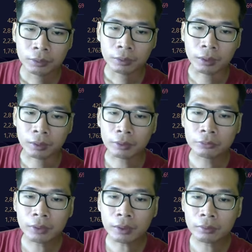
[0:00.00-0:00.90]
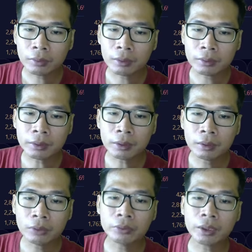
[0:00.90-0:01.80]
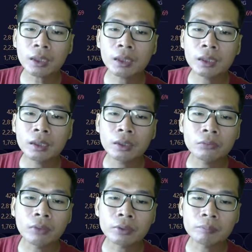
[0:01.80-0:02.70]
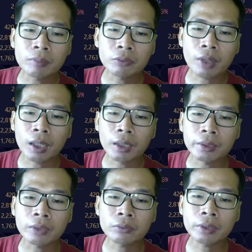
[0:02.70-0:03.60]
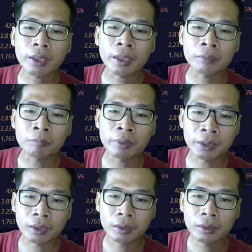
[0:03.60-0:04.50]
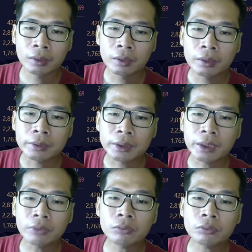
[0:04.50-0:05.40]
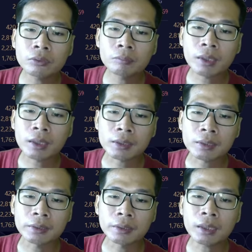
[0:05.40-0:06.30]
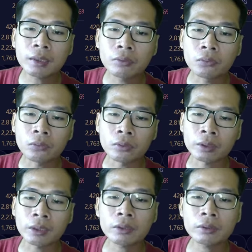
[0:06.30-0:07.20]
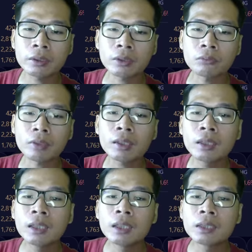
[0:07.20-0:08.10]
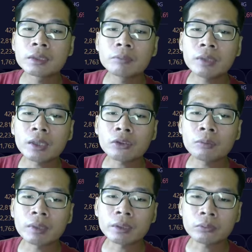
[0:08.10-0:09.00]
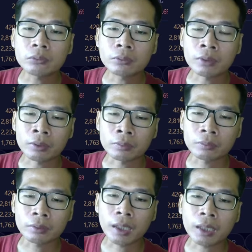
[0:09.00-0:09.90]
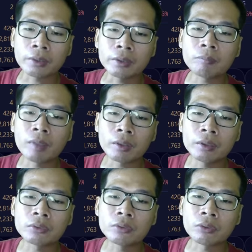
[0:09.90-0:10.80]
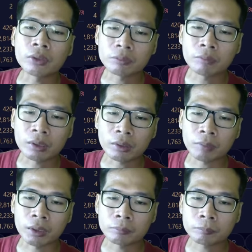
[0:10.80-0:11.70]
Nah, dan juga kita si low-nya 252 yaitu di ALB-nya. Jadi untuk jumlah transaksinya untuk lotnya yang keluar 9,1 juta lot. Artinya bank ini sudah call semua teman-teman.